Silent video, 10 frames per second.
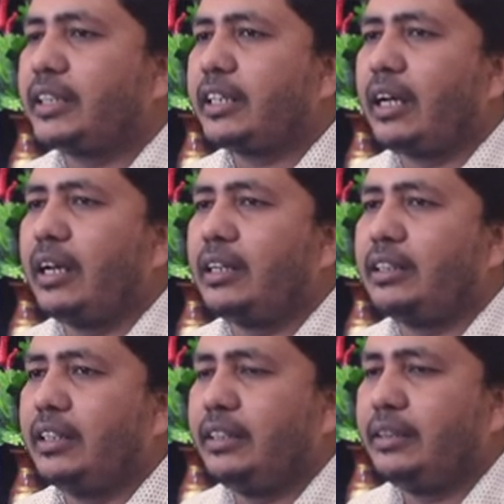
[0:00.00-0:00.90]
একটাকে কালার
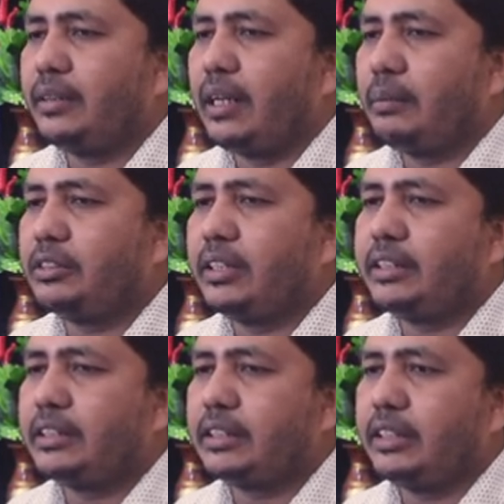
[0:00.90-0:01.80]
দেই আমি যদি এই
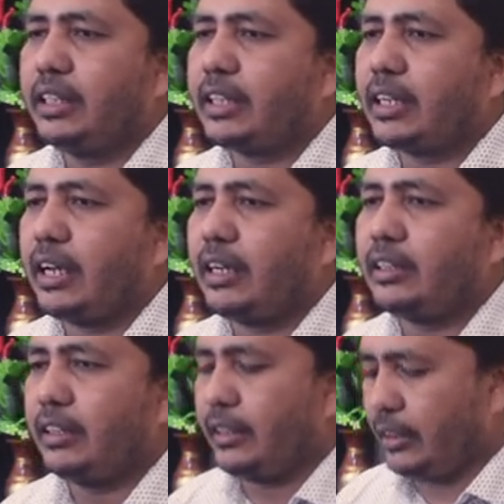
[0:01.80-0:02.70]
স্ত্রীটাকে কালার
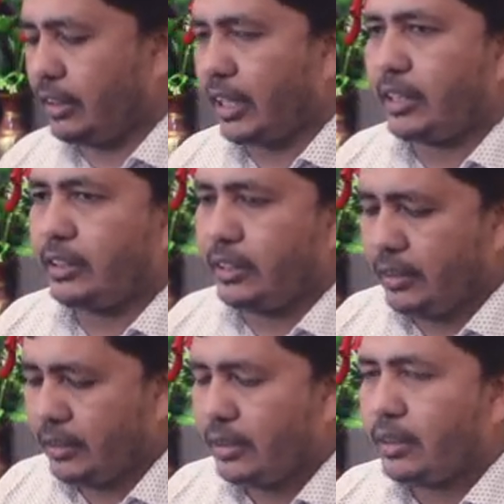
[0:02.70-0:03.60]
দেই একটু কালার দিই
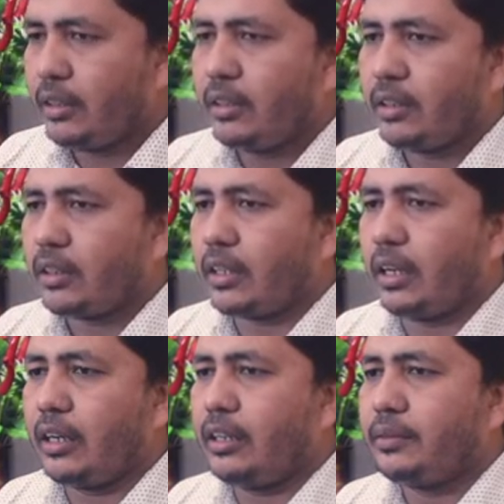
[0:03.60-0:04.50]

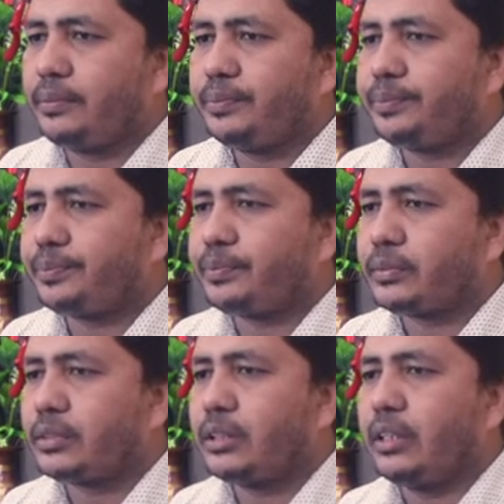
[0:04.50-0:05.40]
কালার
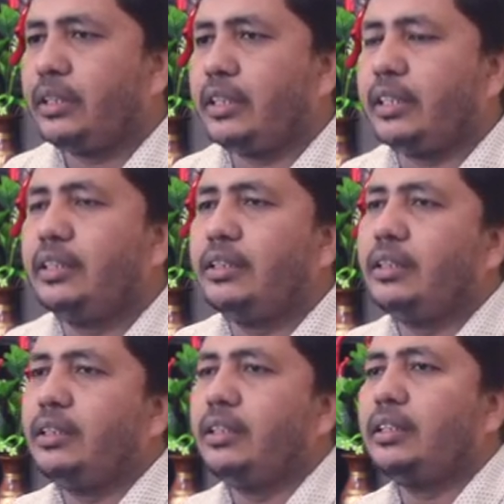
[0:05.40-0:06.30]
রেড
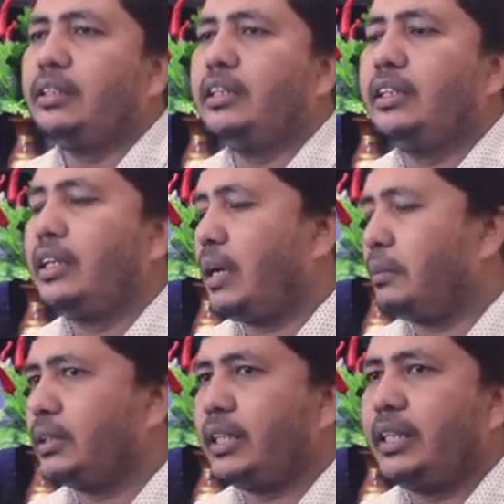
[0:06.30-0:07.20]
দেন
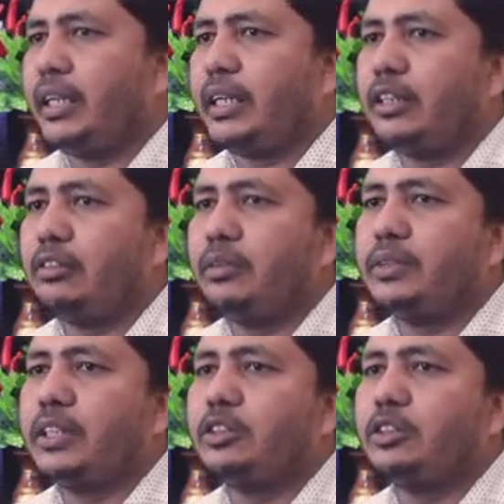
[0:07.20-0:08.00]
আমরা যাই এখানে ওয়েবসাইটে